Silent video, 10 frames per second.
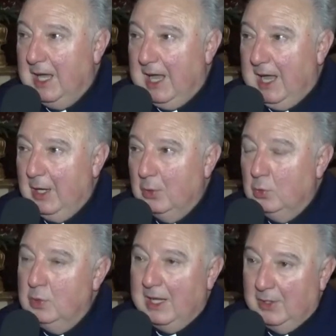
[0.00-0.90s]
è
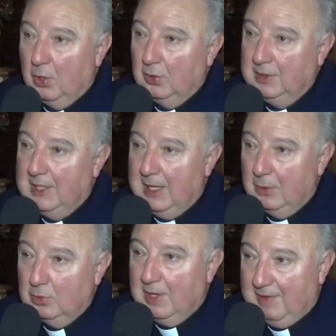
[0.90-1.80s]
una donna,
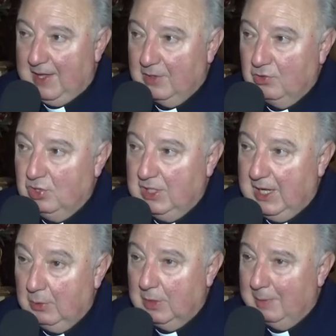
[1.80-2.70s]
una
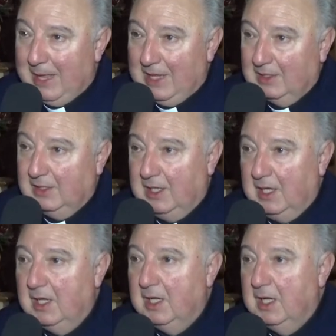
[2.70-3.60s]
vergine, una
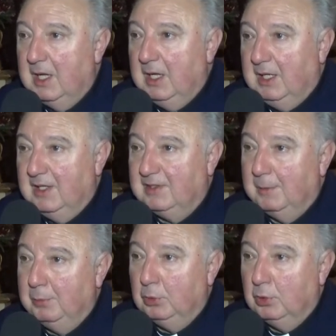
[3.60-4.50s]
martire, che ha
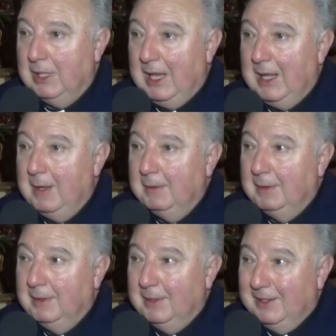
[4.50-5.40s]
saputo dare
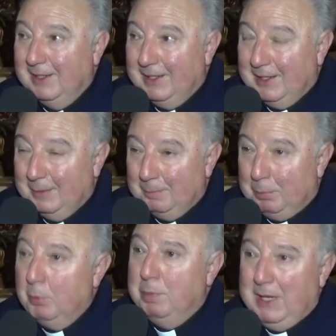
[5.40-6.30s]

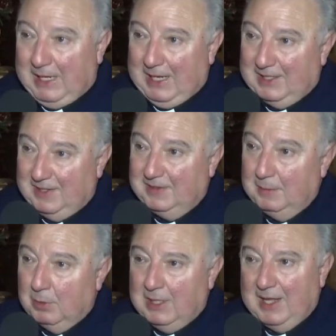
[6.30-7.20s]
pubblica
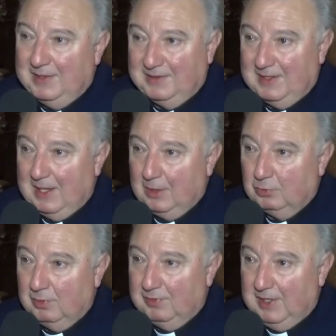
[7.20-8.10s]
testimonianza della
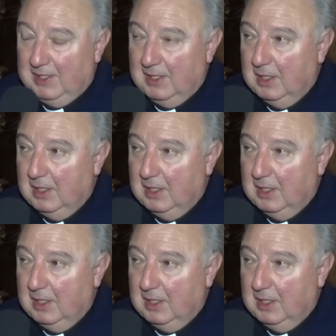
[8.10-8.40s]
sua fede.